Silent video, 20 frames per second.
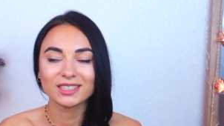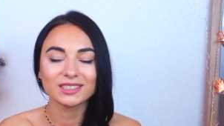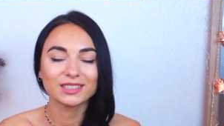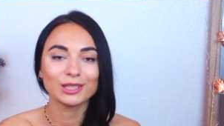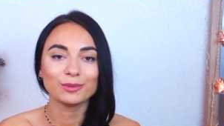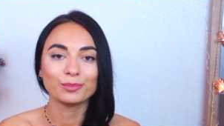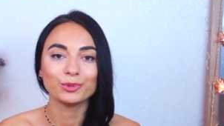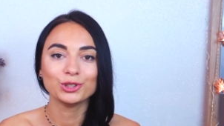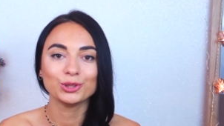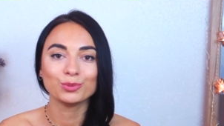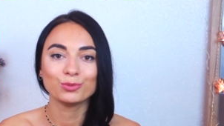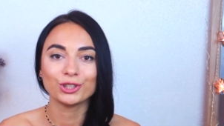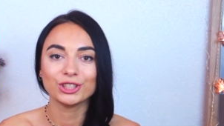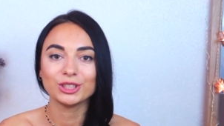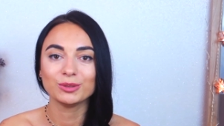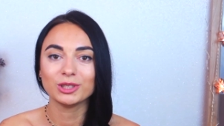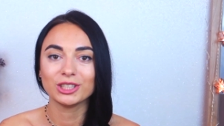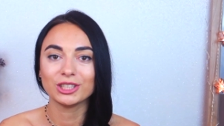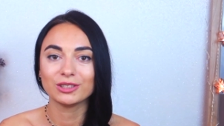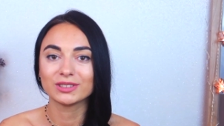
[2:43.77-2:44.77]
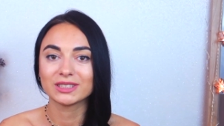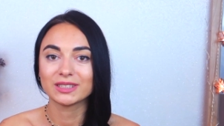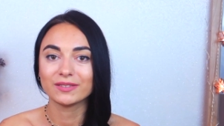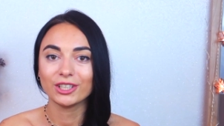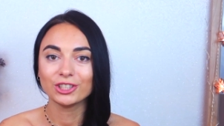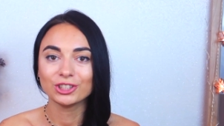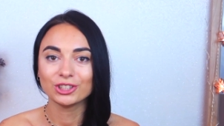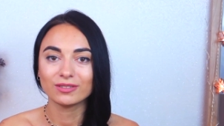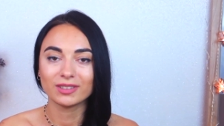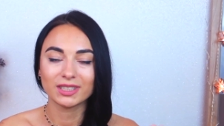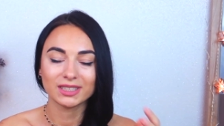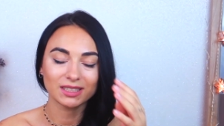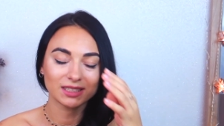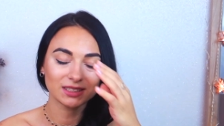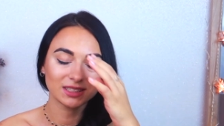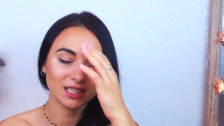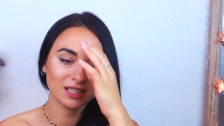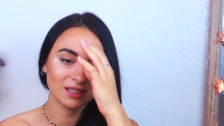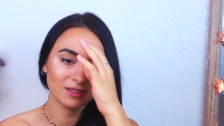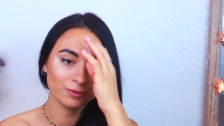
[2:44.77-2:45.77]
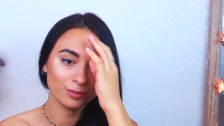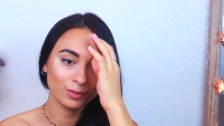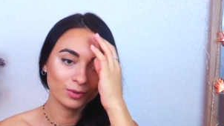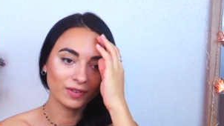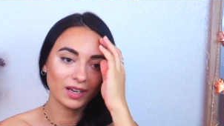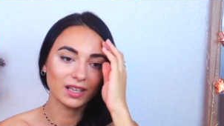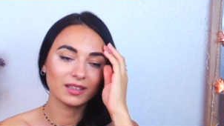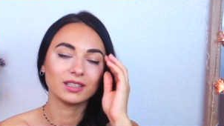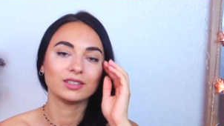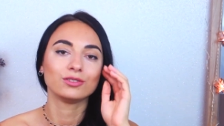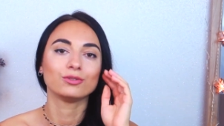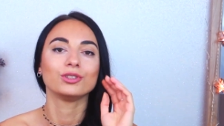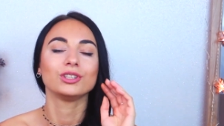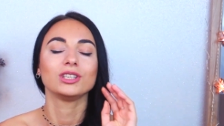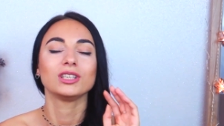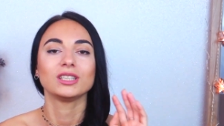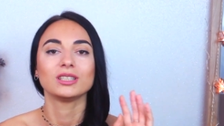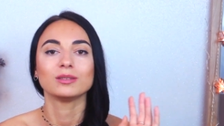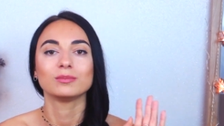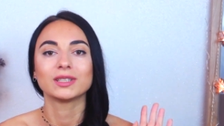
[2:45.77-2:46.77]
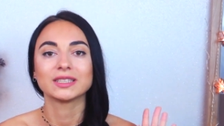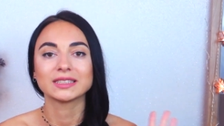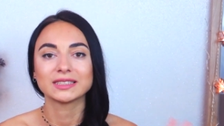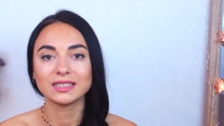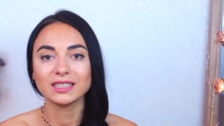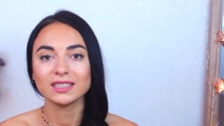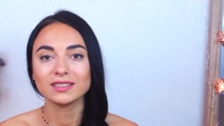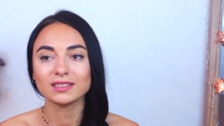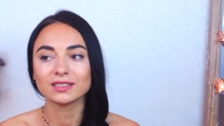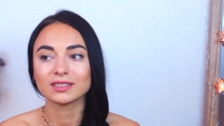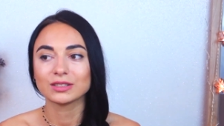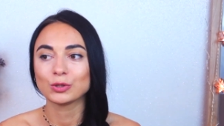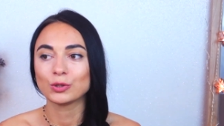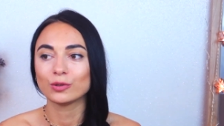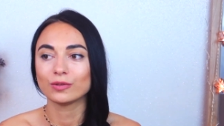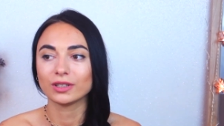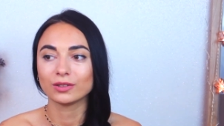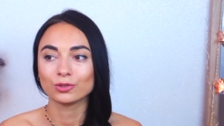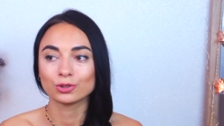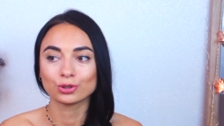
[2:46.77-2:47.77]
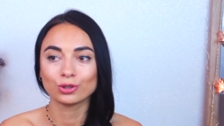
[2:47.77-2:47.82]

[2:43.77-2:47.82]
Я не знаю, почему они мне не высвечивались, хотя я вбивала и тоненькие браслеты слова,